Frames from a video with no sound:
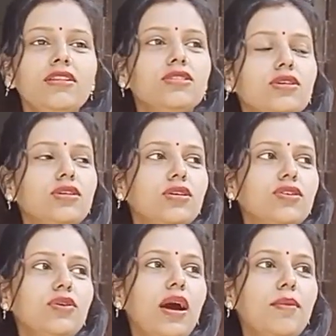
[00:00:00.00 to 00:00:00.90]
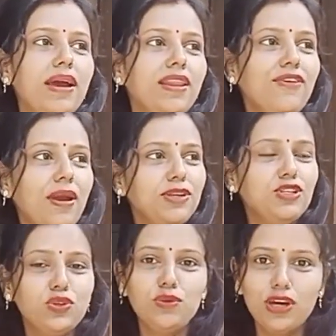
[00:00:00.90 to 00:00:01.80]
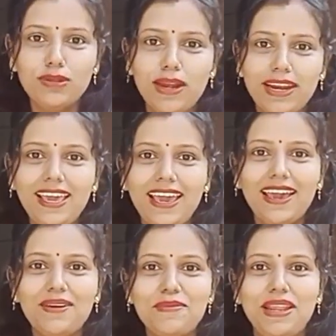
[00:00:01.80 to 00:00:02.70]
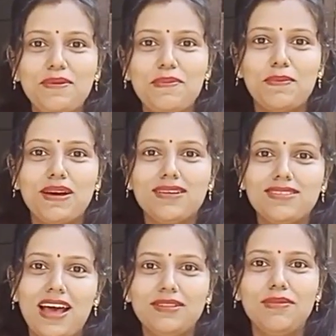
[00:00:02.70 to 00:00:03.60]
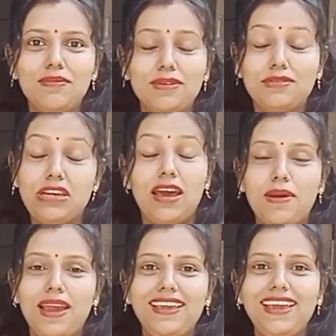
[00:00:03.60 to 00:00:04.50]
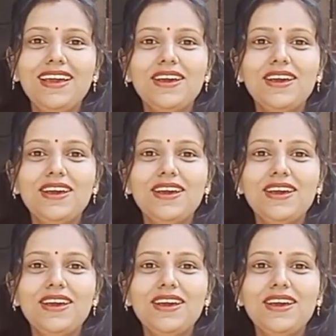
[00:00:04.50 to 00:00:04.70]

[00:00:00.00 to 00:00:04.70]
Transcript: तो हमारी फैमिली क्योंकि बहुत बड़ी है मेरे पापा सात चार भाई हैं